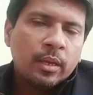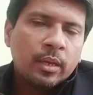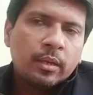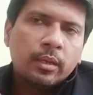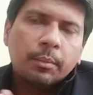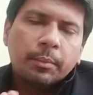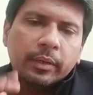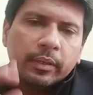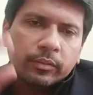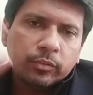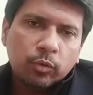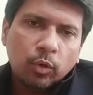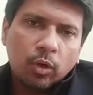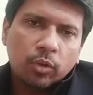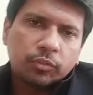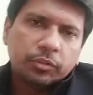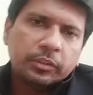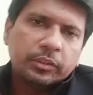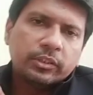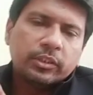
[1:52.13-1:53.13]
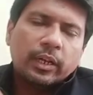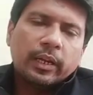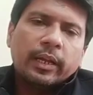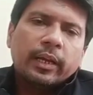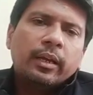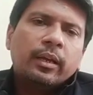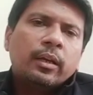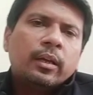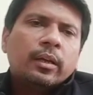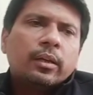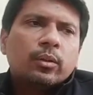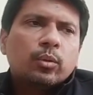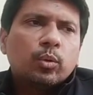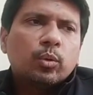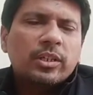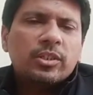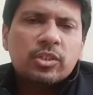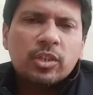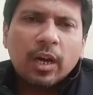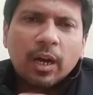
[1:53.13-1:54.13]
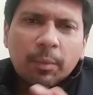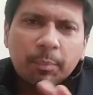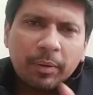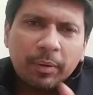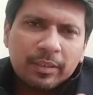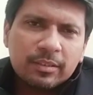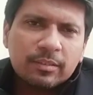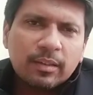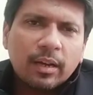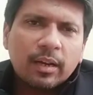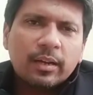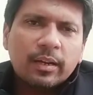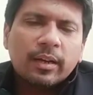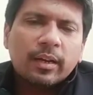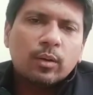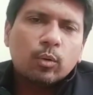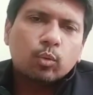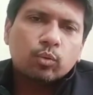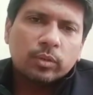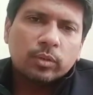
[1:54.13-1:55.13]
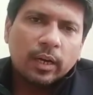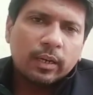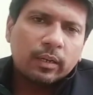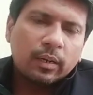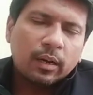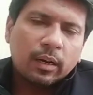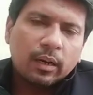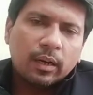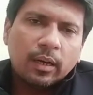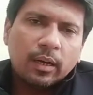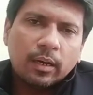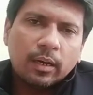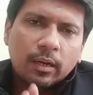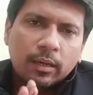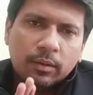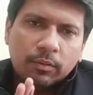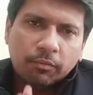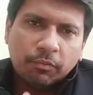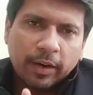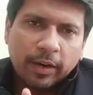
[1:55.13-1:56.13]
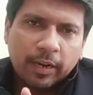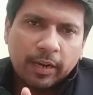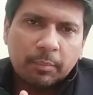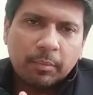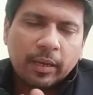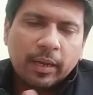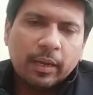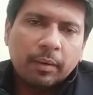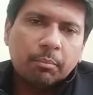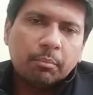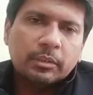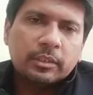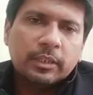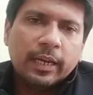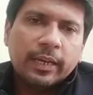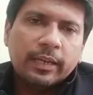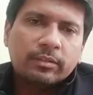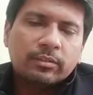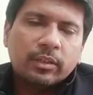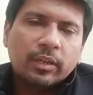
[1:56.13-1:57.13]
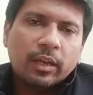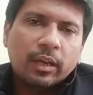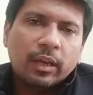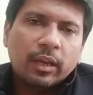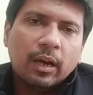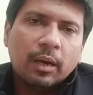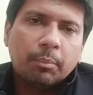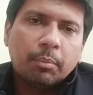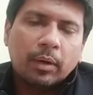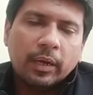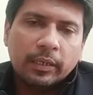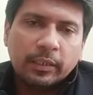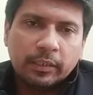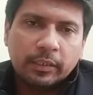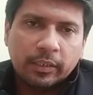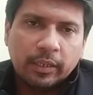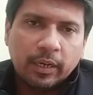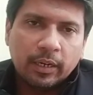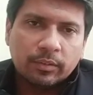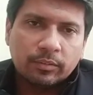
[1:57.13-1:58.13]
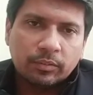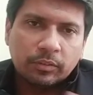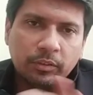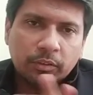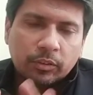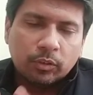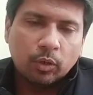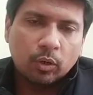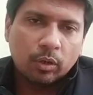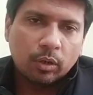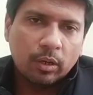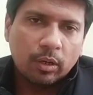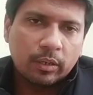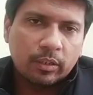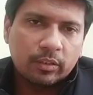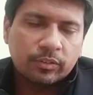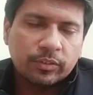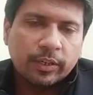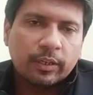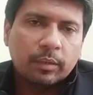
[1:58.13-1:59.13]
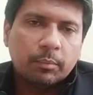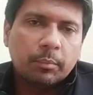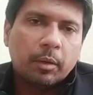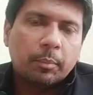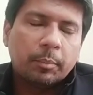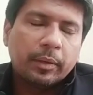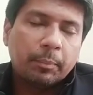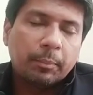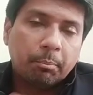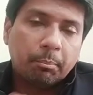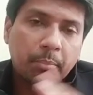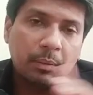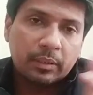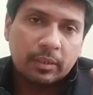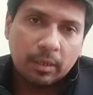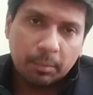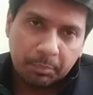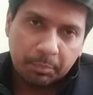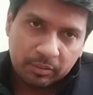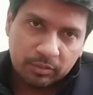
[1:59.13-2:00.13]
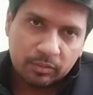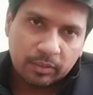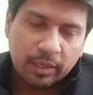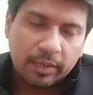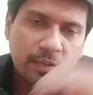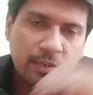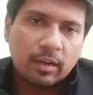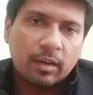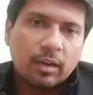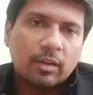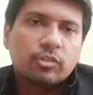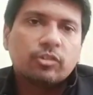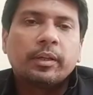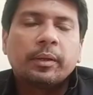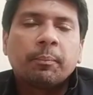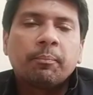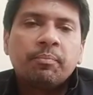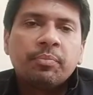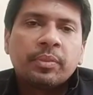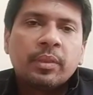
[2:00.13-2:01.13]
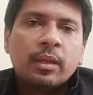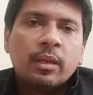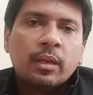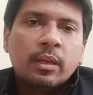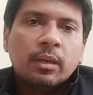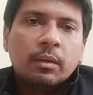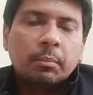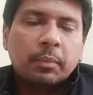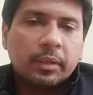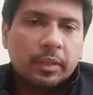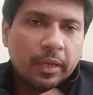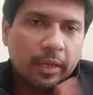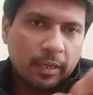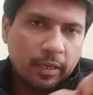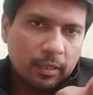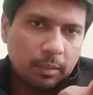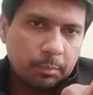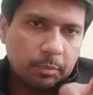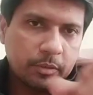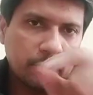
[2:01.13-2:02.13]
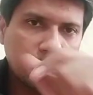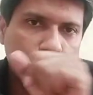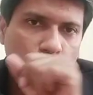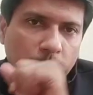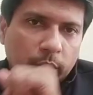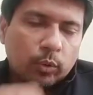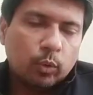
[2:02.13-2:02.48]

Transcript: या मैंने किसी और सिटी जाना है तो ये चार पाँच हज़ार लेरा नुकसान करना वारे में है बजाय इसके कि आप खाली टीआरसी और घर की सेटलमेंट पे पंद्रह बीस हज़ार लेरा खर्च दें मैं देख रहा था पिछले दिनों एक